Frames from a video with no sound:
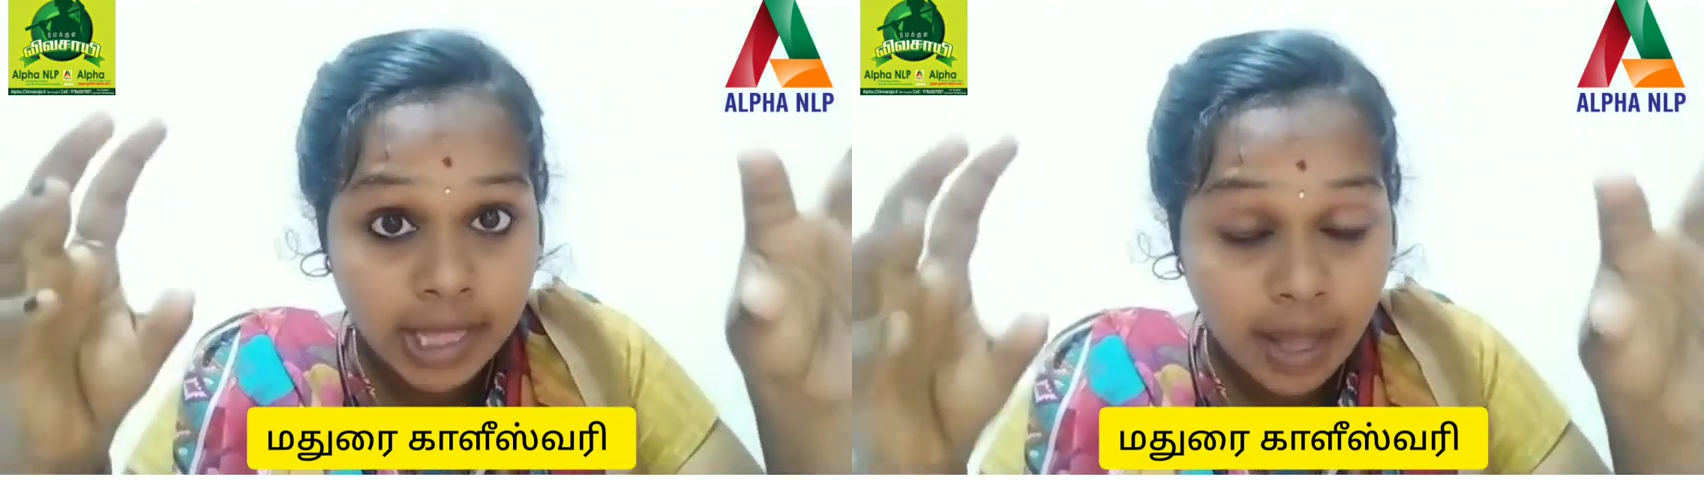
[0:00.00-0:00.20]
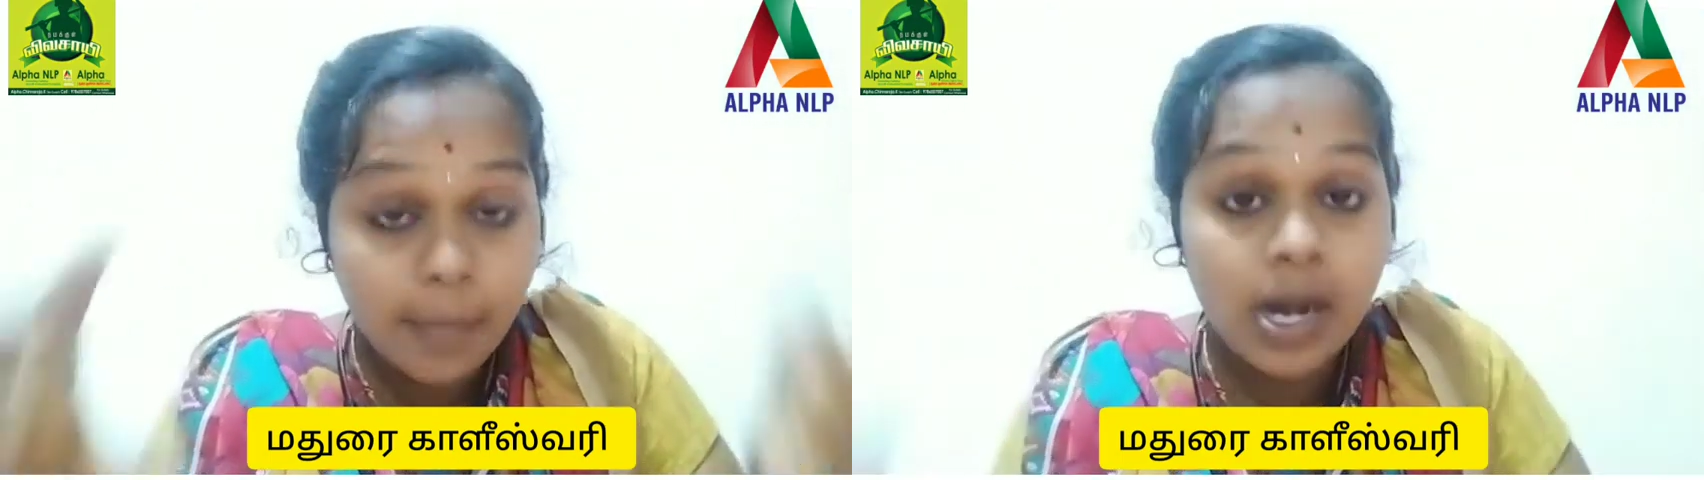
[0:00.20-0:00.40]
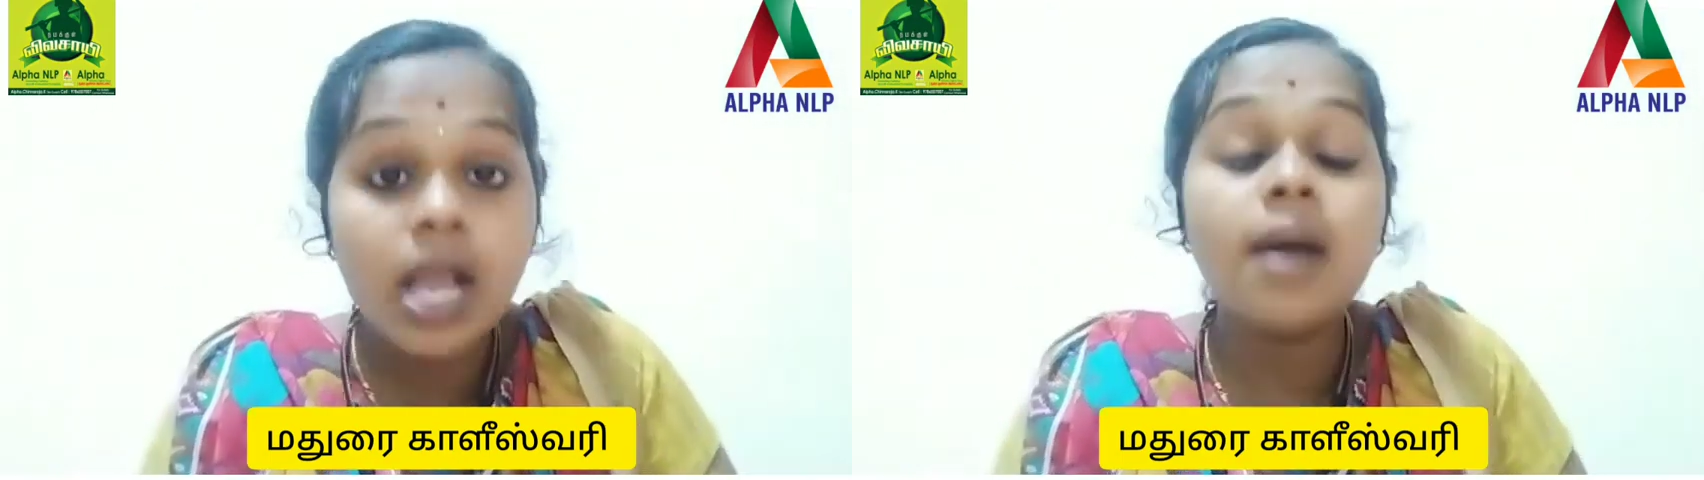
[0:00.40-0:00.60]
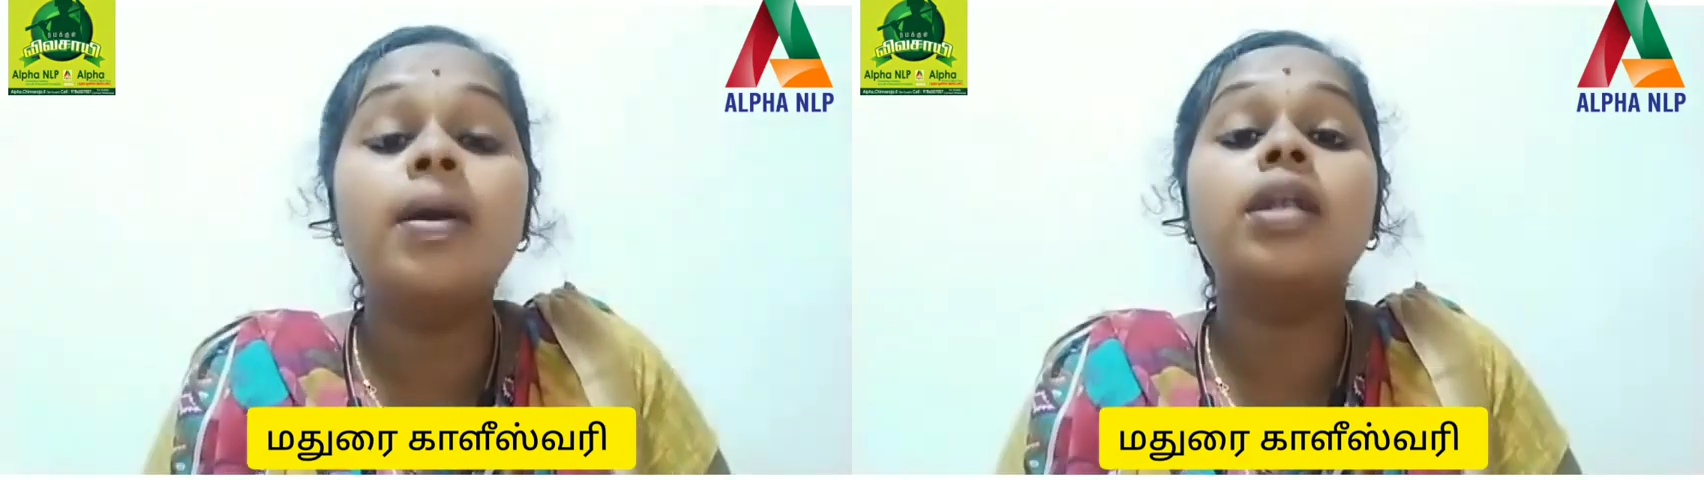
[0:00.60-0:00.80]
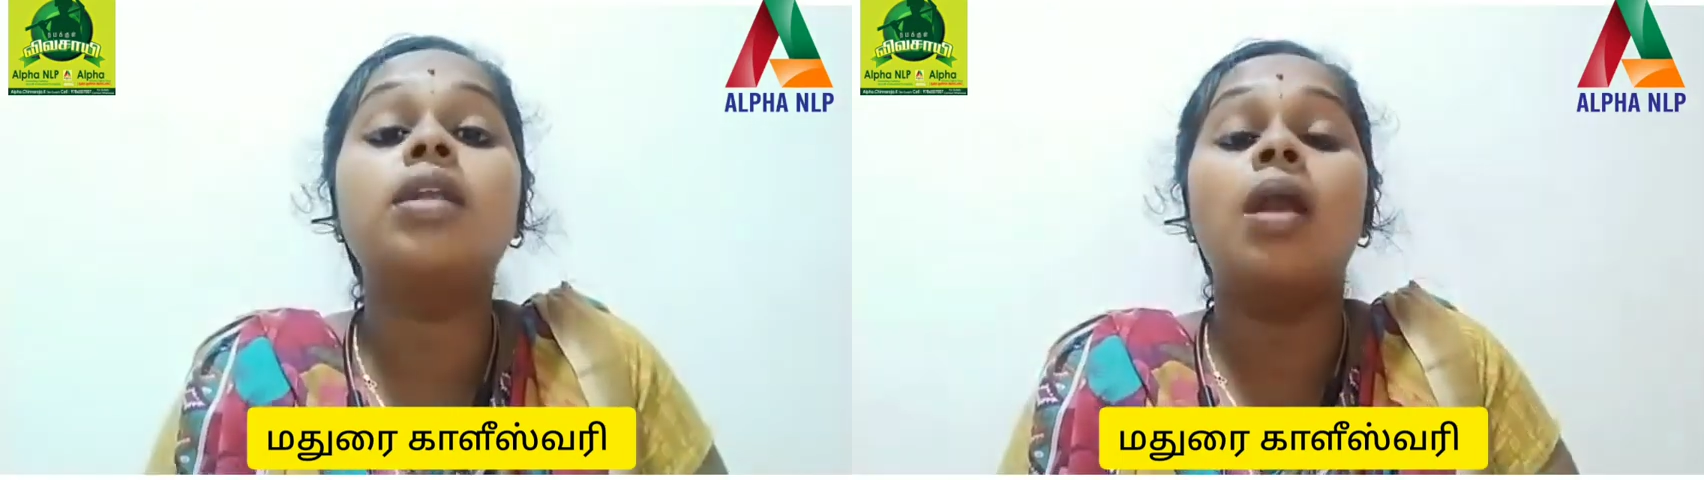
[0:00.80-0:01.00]
தமிழகம்
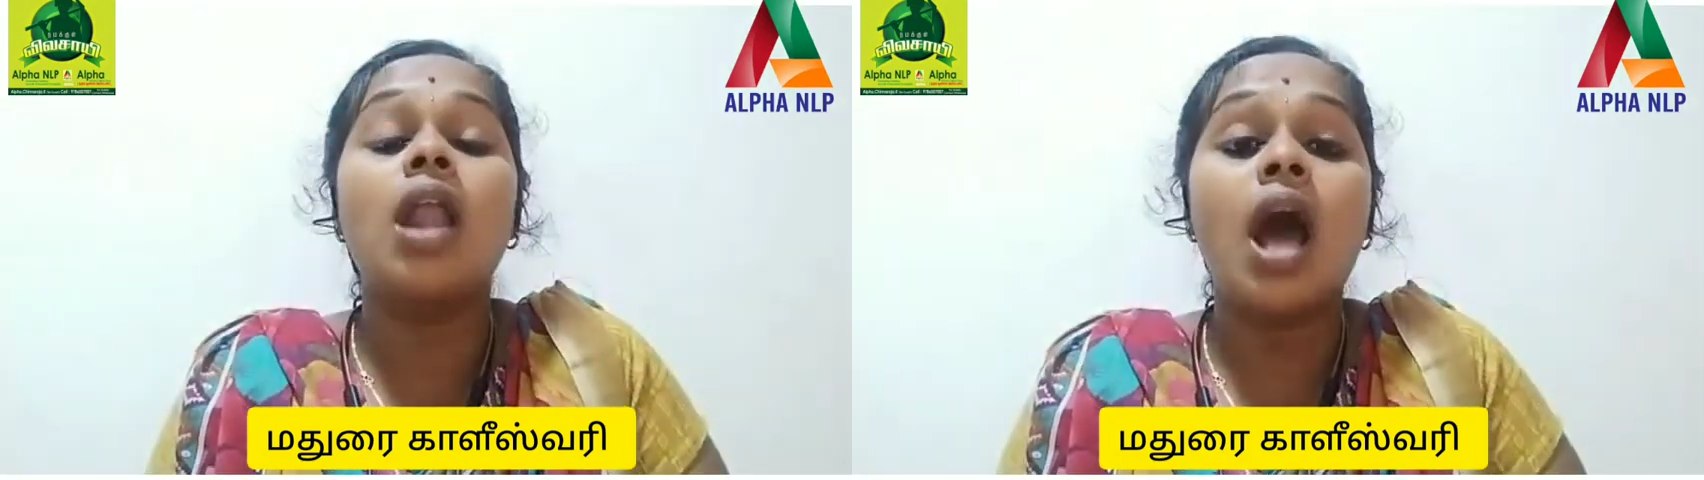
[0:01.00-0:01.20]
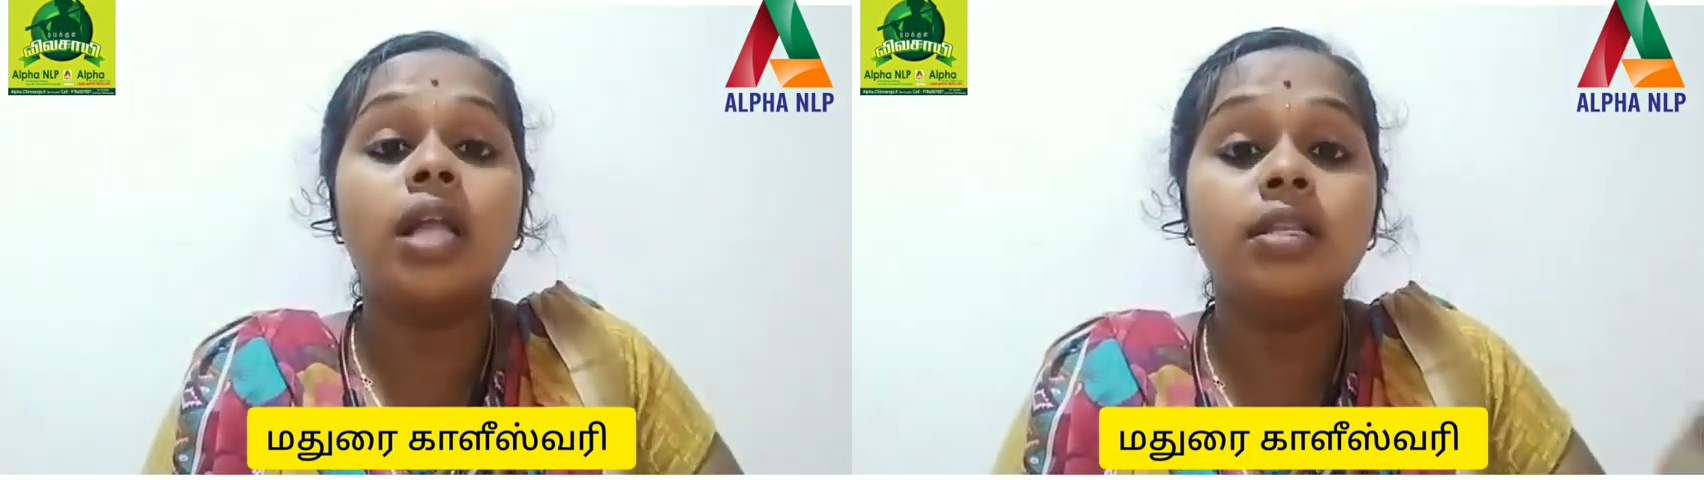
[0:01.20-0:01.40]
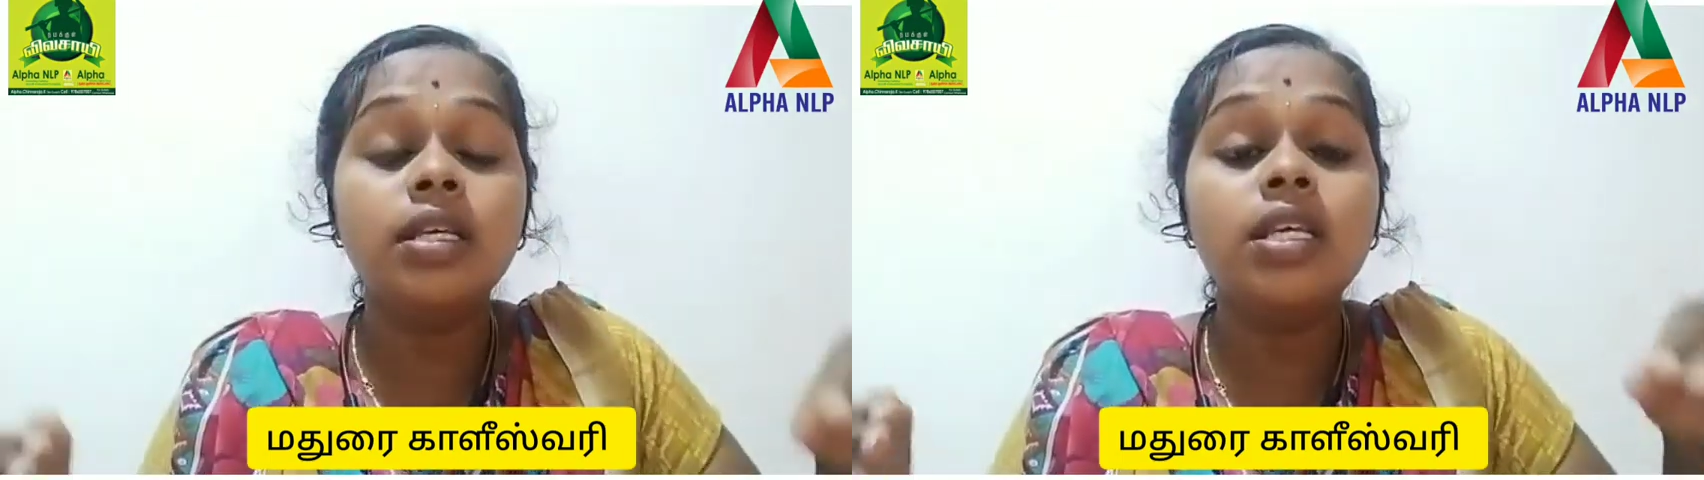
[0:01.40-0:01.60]
மட்டுமல்லாது